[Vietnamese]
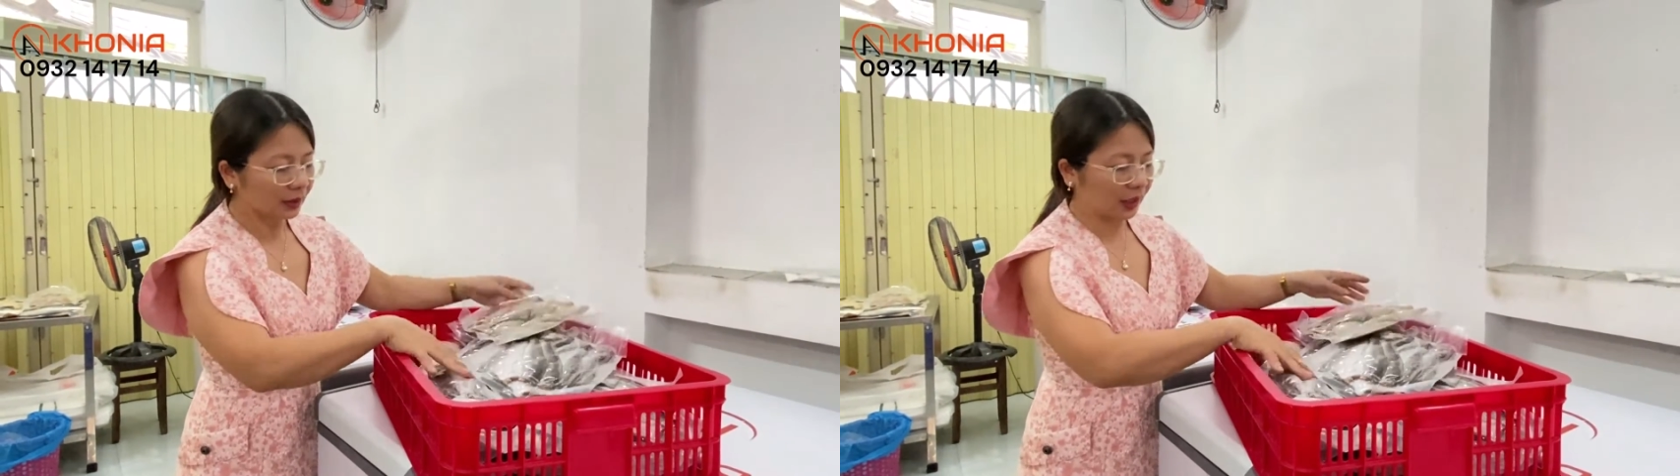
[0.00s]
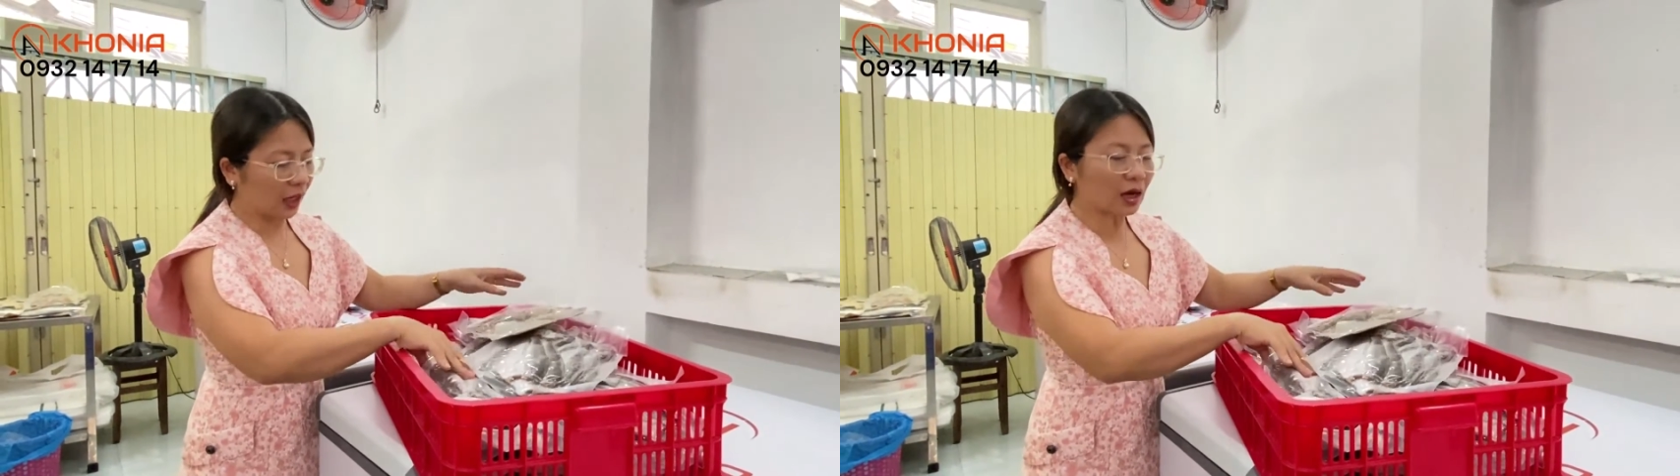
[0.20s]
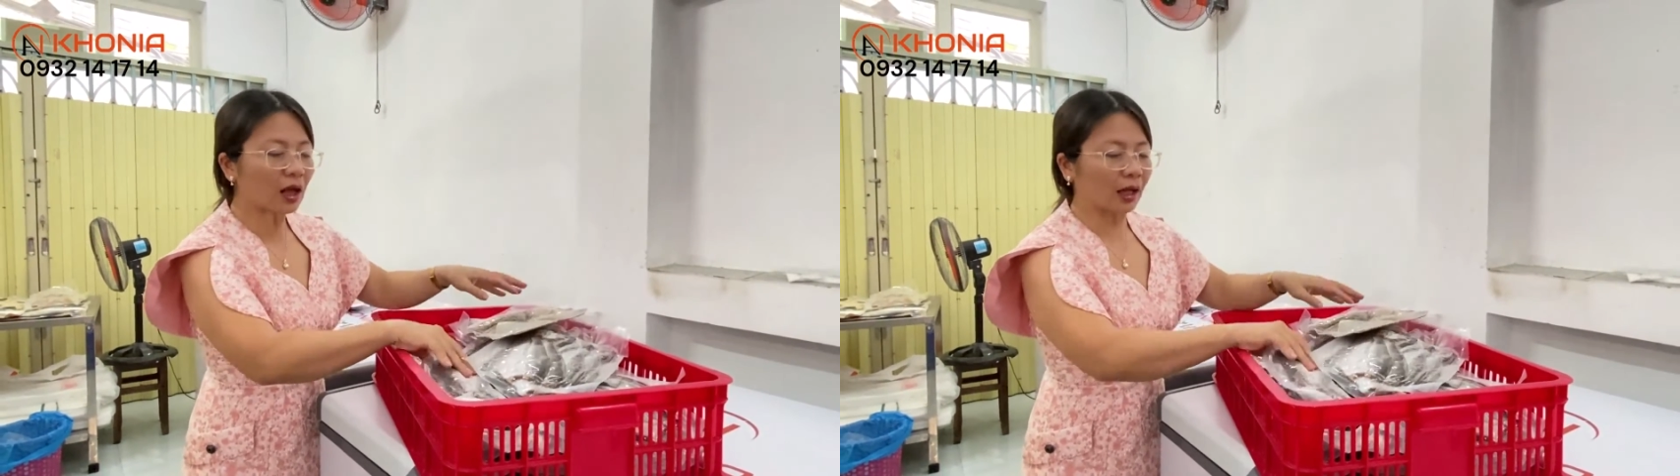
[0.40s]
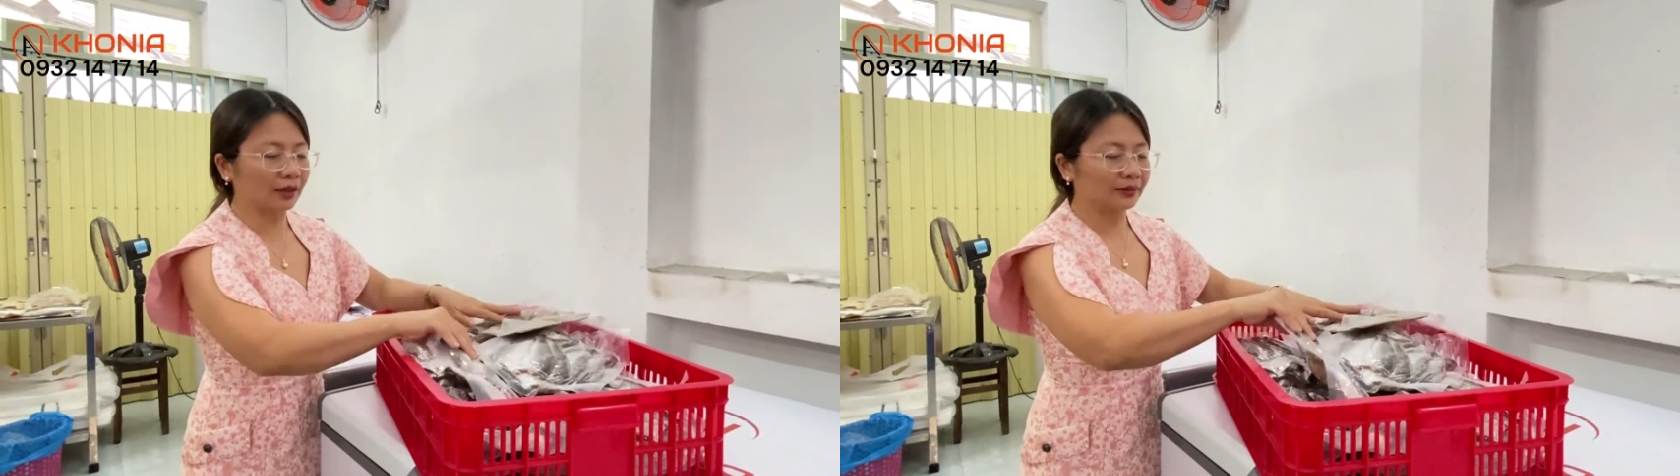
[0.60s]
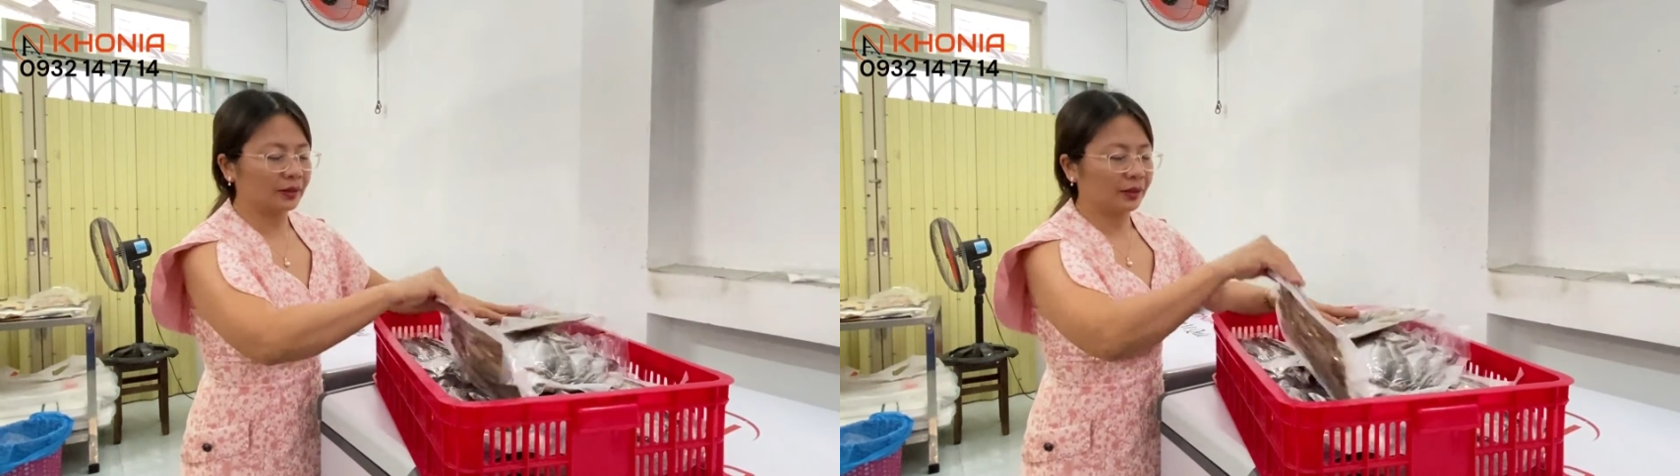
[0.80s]
cỡ đó hả
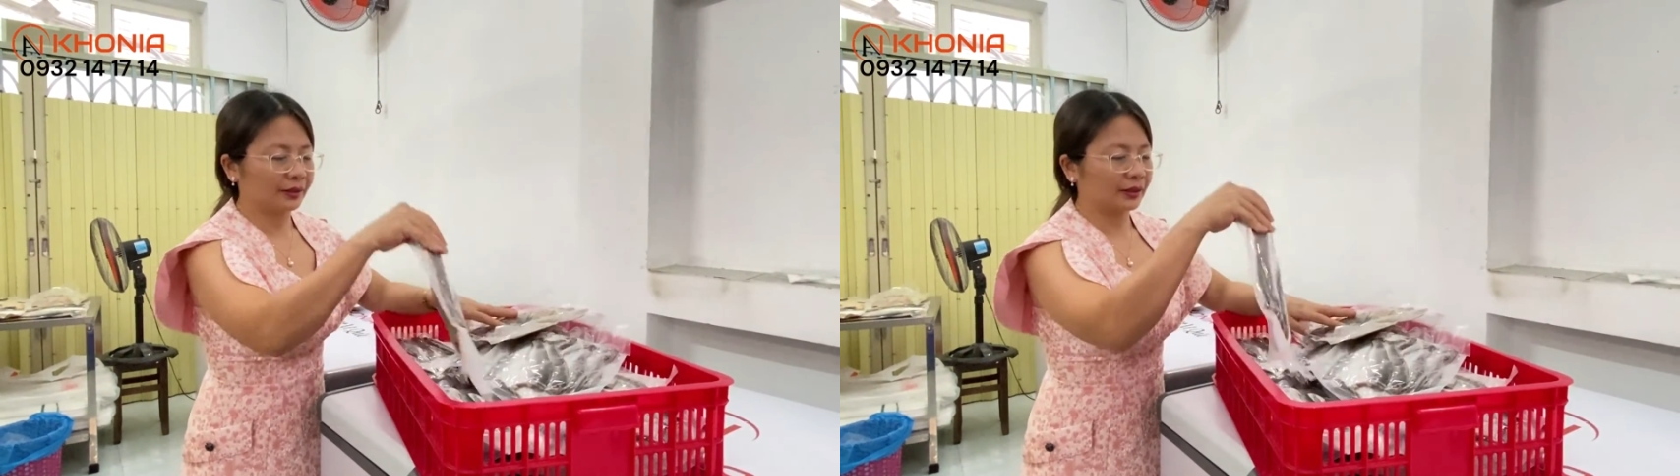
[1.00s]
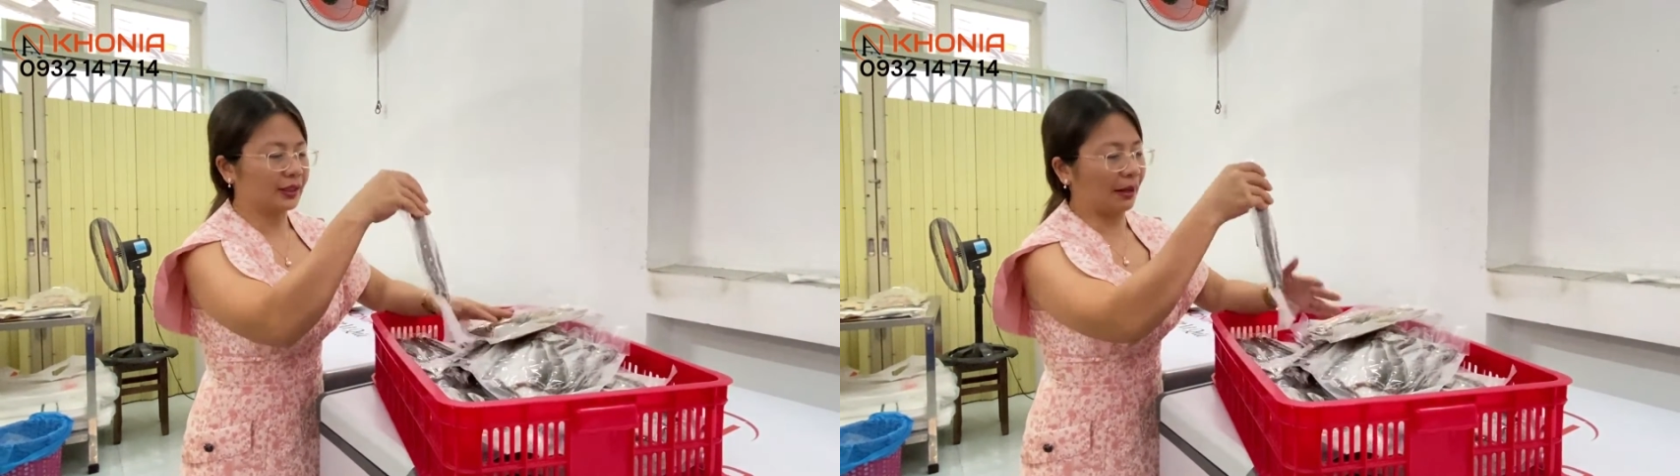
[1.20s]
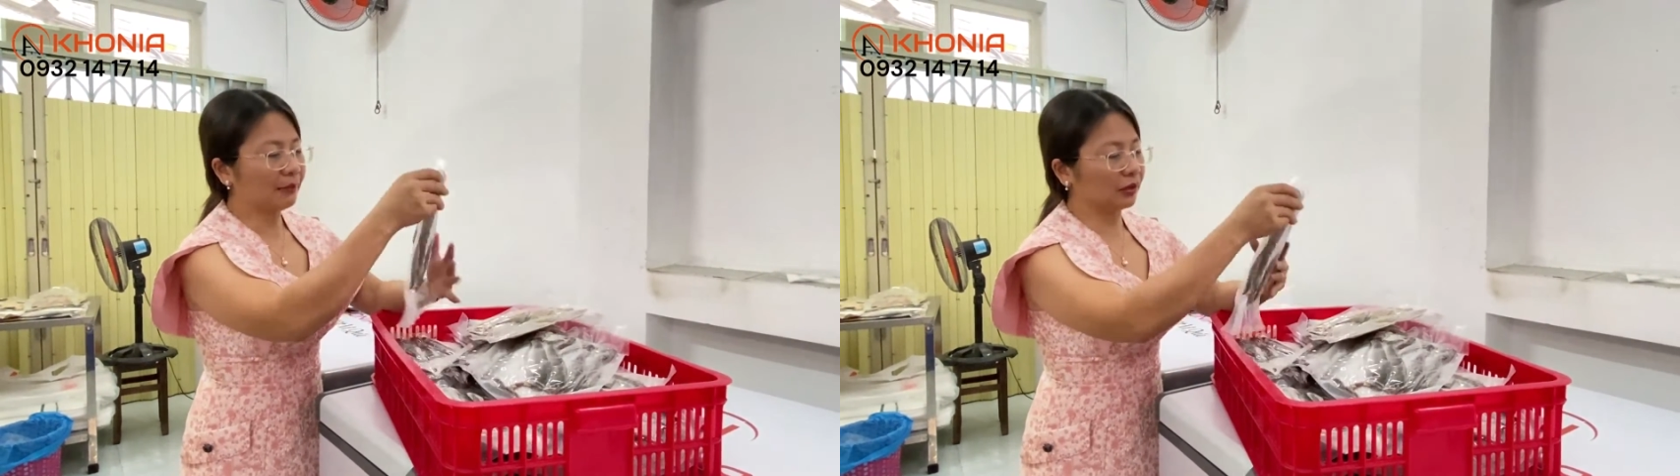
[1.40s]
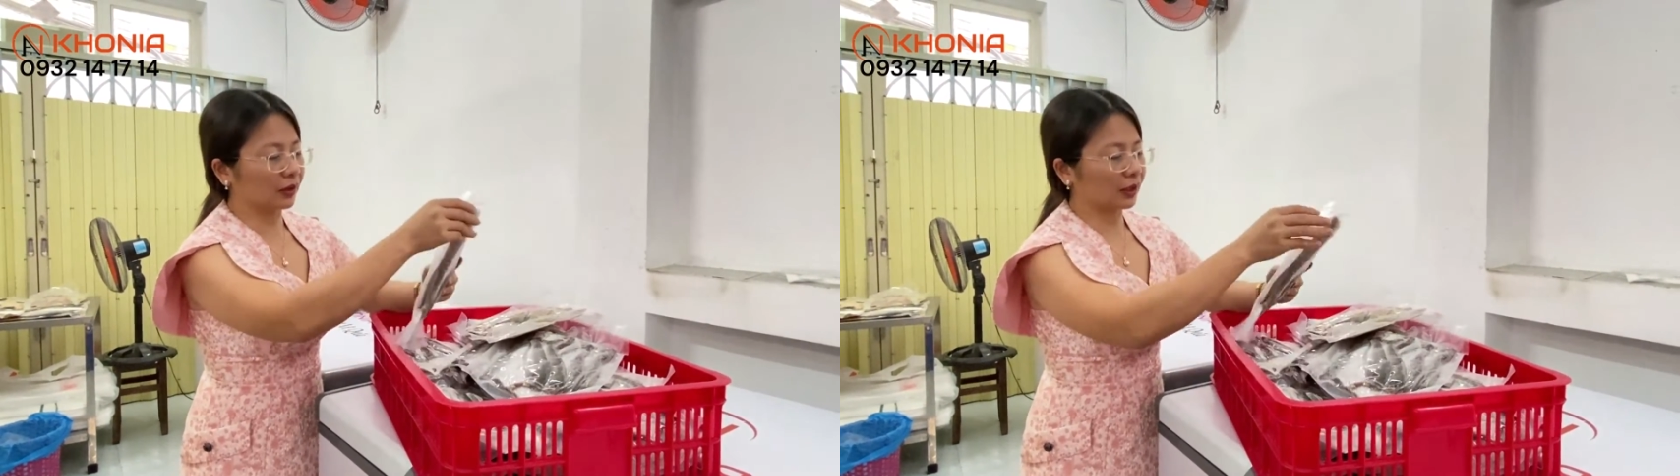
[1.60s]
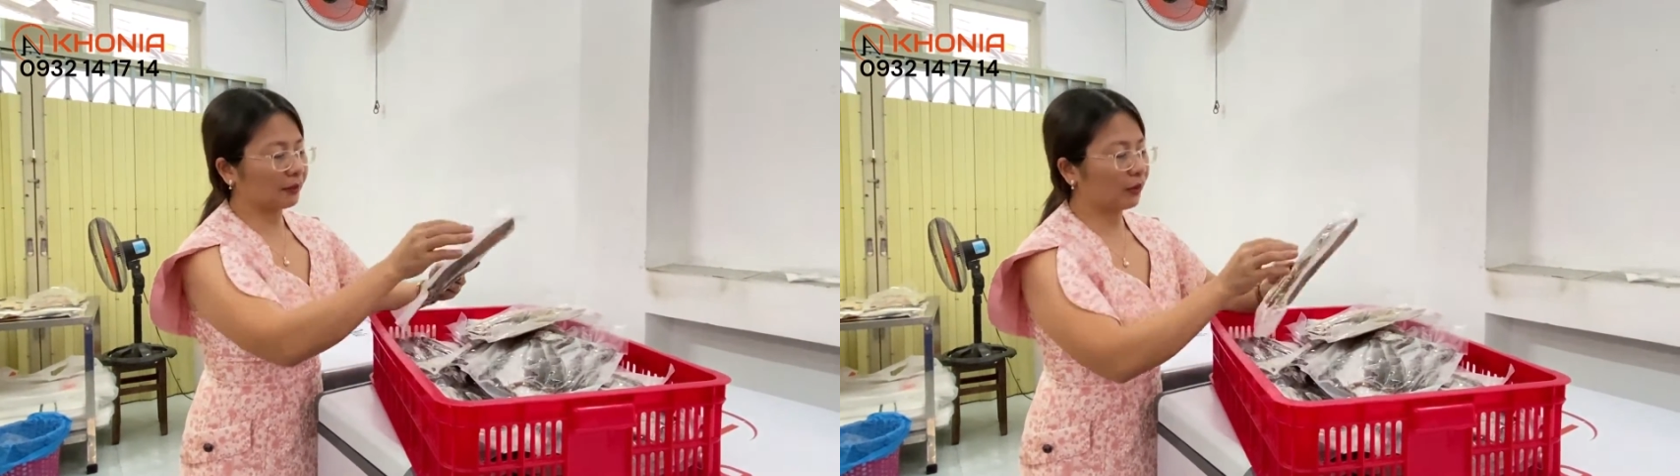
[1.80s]
à giảm
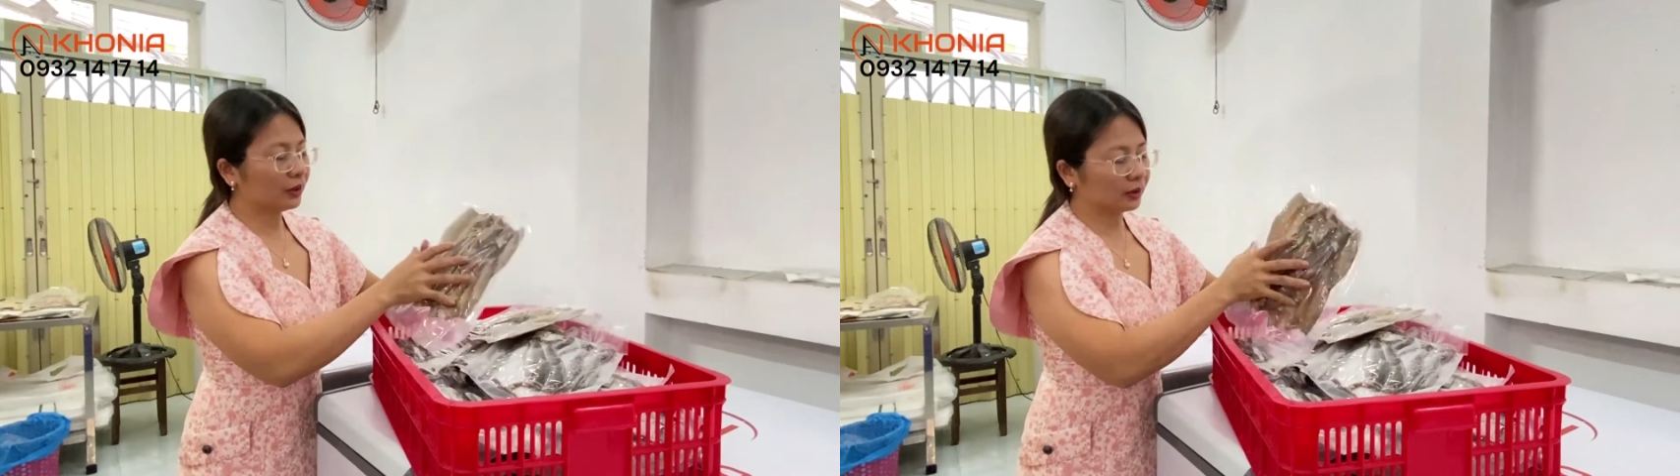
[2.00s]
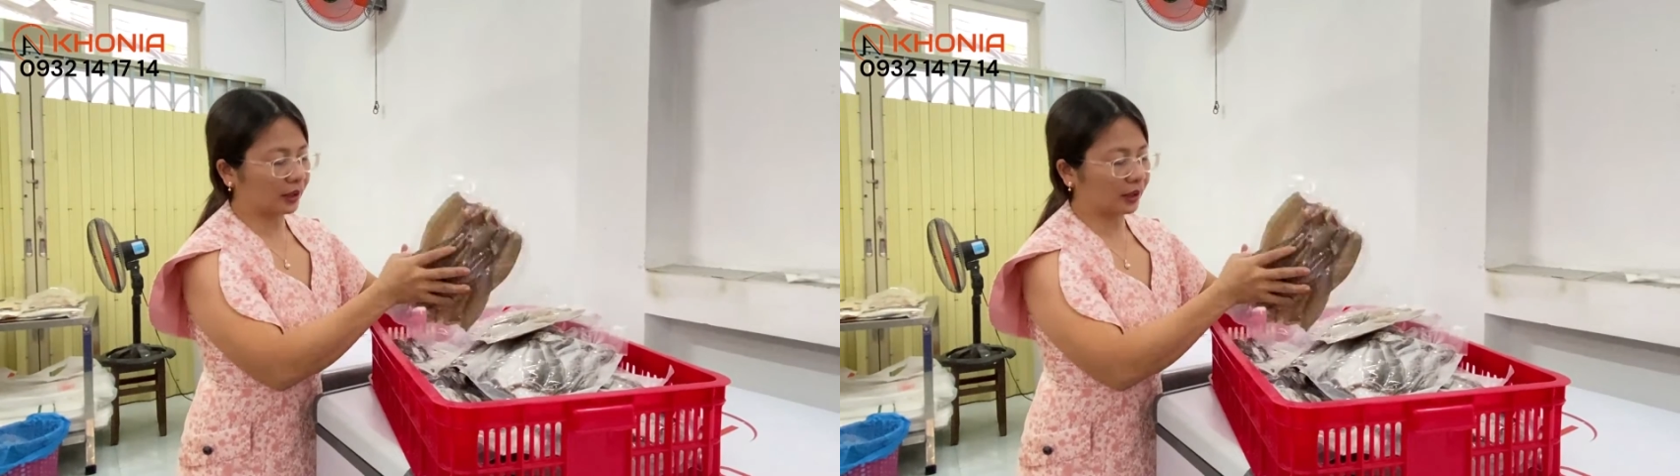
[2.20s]
10% muối nữa